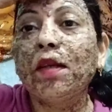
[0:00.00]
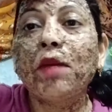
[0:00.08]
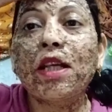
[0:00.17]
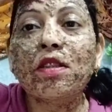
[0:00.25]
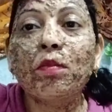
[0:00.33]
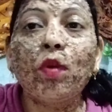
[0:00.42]
ये
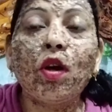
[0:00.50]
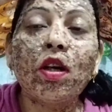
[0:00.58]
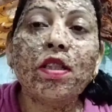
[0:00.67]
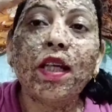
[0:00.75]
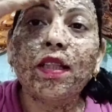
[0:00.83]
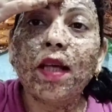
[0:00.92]
मास्क
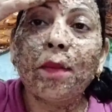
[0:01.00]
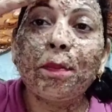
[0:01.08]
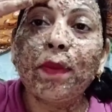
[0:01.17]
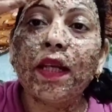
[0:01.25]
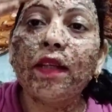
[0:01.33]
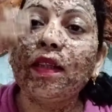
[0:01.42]
बहुत ज़्यादा
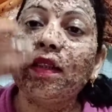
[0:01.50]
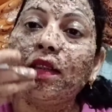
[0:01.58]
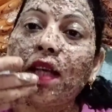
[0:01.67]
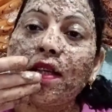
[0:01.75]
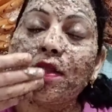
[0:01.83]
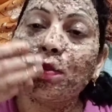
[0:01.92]
प्लेन
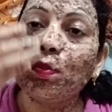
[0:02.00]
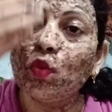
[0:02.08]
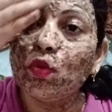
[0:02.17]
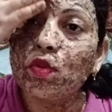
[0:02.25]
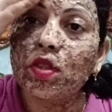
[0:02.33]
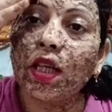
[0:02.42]
या
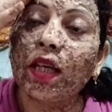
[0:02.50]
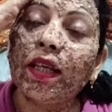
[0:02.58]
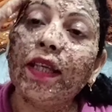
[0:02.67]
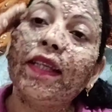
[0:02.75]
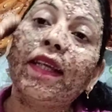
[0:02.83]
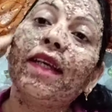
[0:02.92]
स्मूथ सा
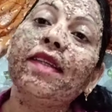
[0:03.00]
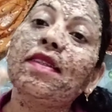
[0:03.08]
नहीं